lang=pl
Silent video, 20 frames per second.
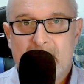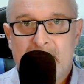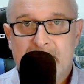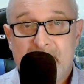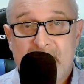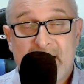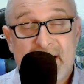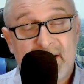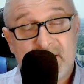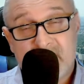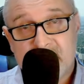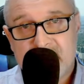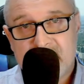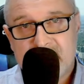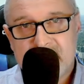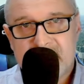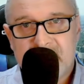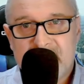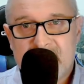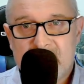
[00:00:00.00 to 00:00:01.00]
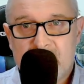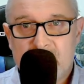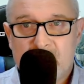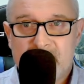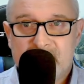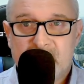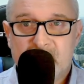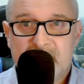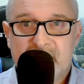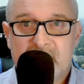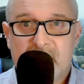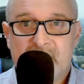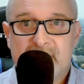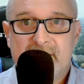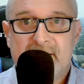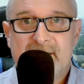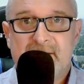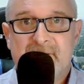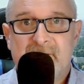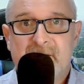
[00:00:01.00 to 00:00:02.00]
Ale to nie jest wina łowców, to
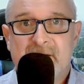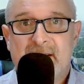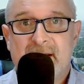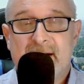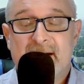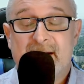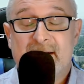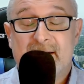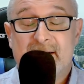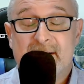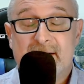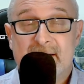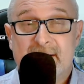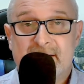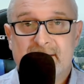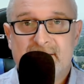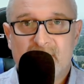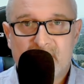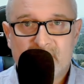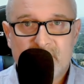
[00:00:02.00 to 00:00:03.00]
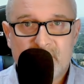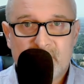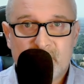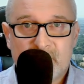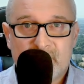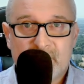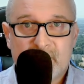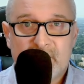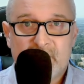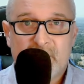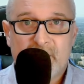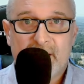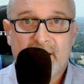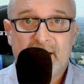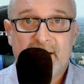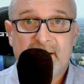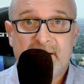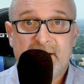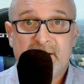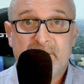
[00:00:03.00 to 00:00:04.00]
jest wina e, sądów, które
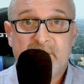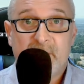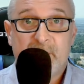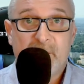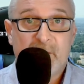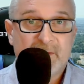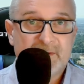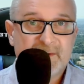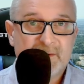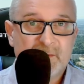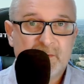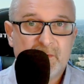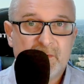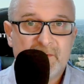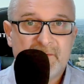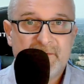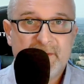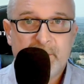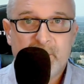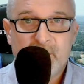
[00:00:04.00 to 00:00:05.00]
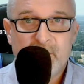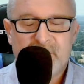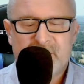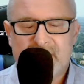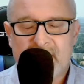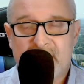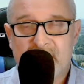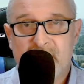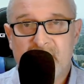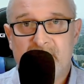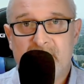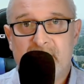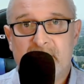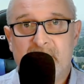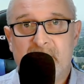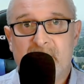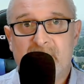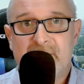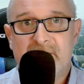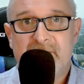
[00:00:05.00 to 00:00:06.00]
ich po prostu wypuszczają,
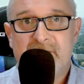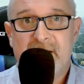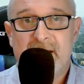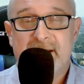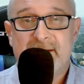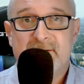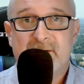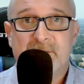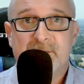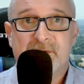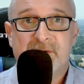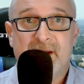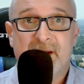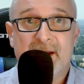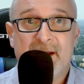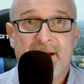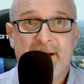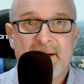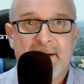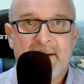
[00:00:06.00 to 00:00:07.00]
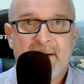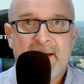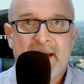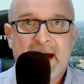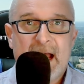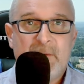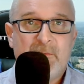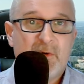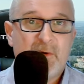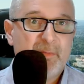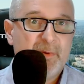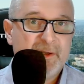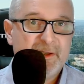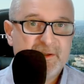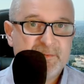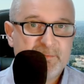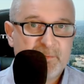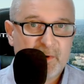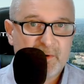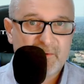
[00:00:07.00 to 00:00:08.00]
bo twierdzą, że albo byli
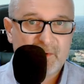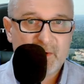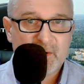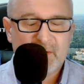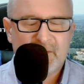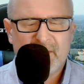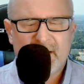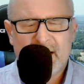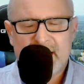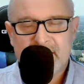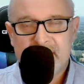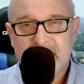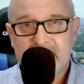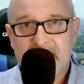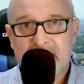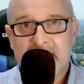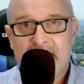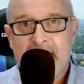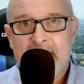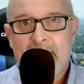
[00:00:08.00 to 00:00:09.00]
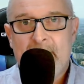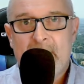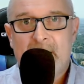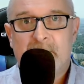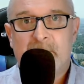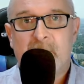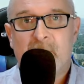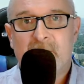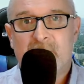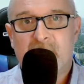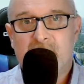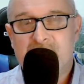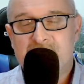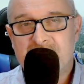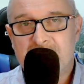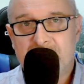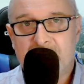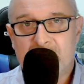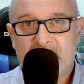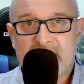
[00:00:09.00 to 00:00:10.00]
sprowokowani, bo ktoś się
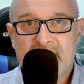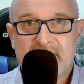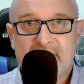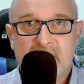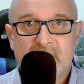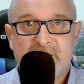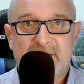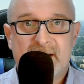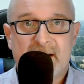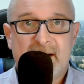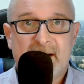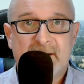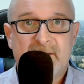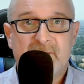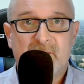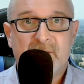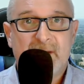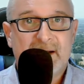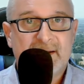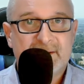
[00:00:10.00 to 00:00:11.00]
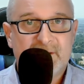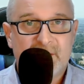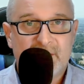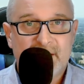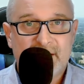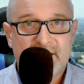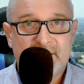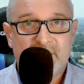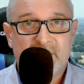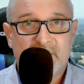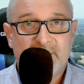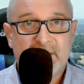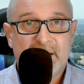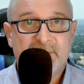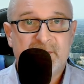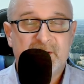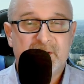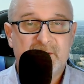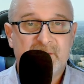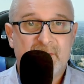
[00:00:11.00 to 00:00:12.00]
podawał za dwunastoletnią na
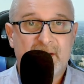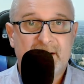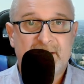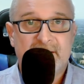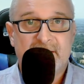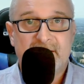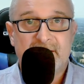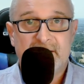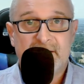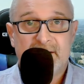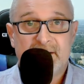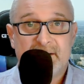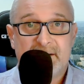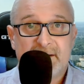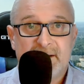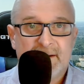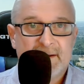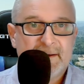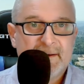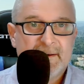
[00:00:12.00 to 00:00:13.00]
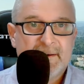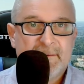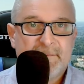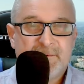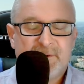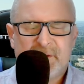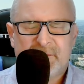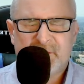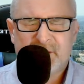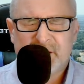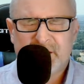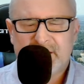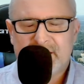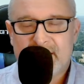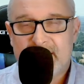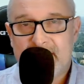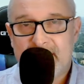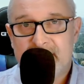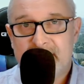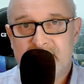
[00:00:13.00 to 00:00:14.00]
przykład y, dziewczynkę
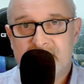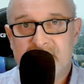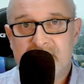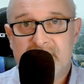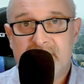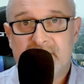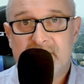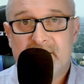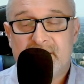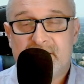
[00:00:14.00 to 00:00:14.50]
czy